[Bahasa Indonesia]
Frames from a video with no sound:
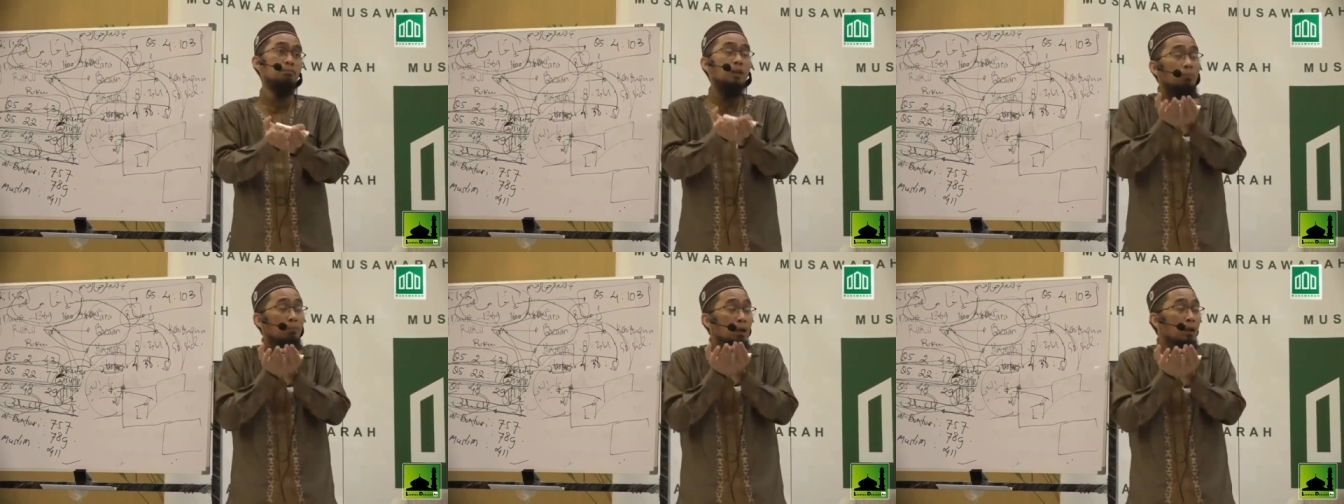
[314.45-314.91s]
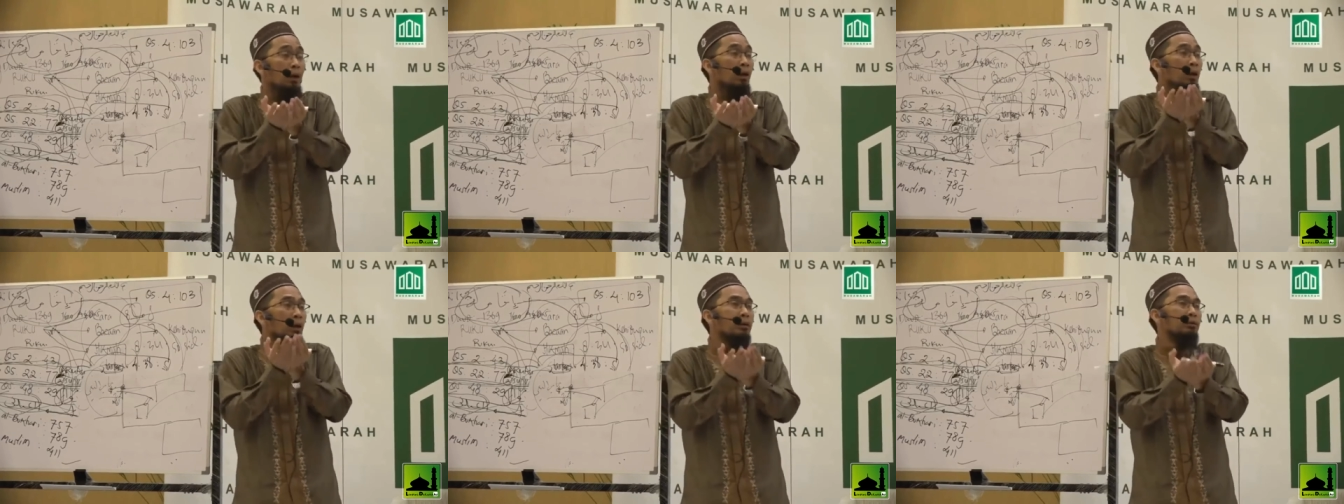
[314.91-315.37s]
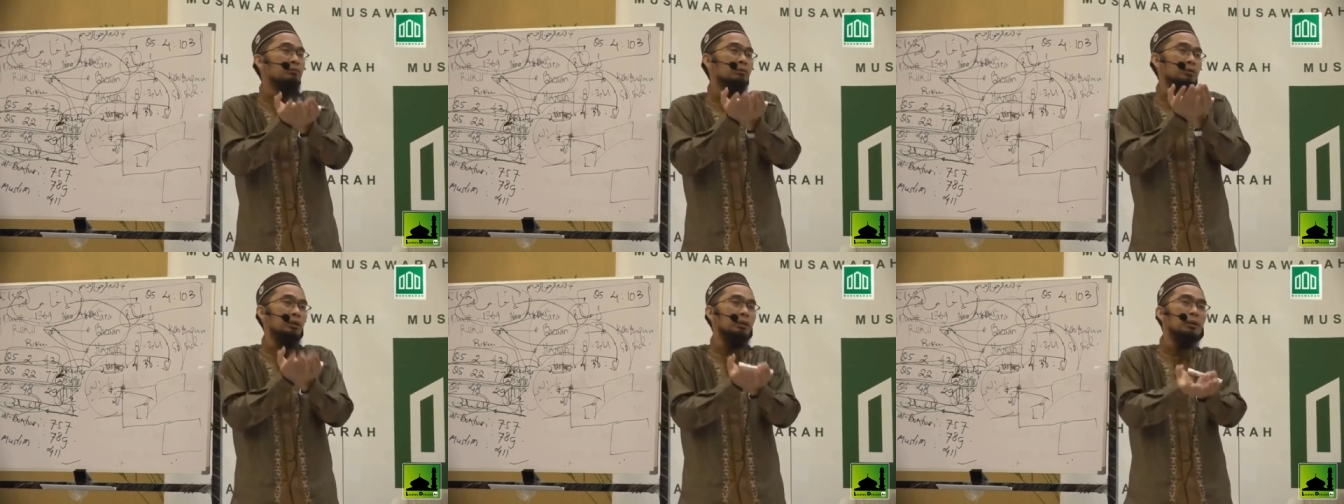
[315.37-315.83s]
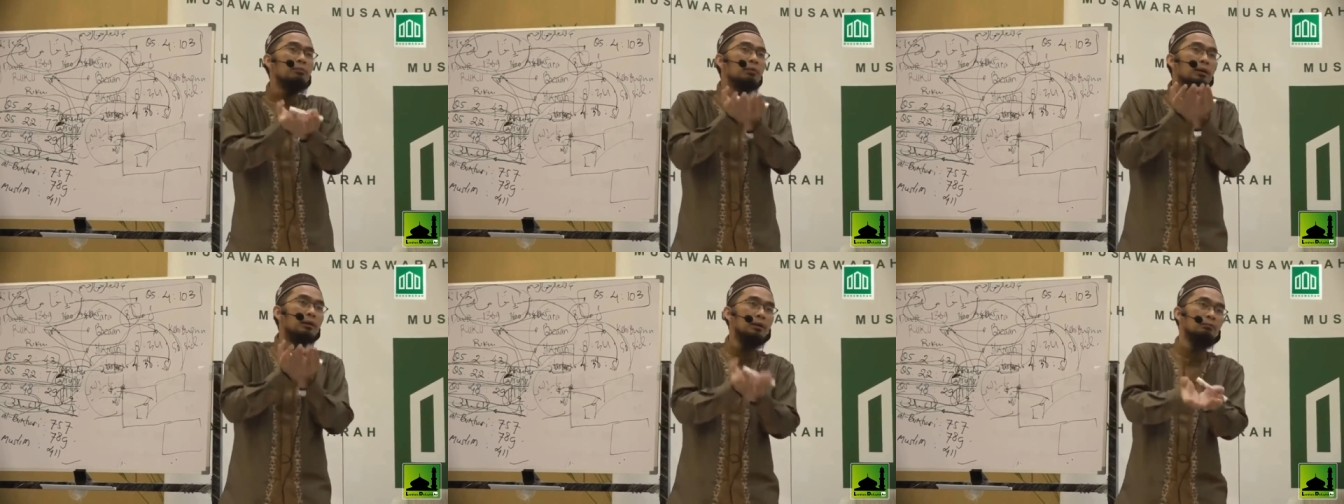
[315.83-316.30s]
Lama kita gitu minta,
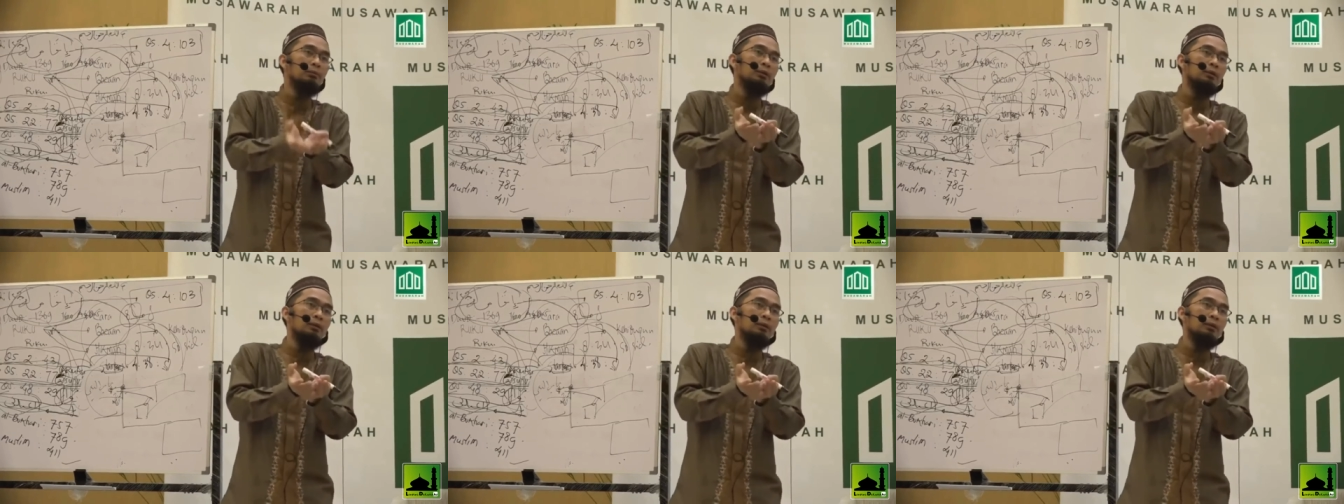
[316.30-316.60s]
lama, lama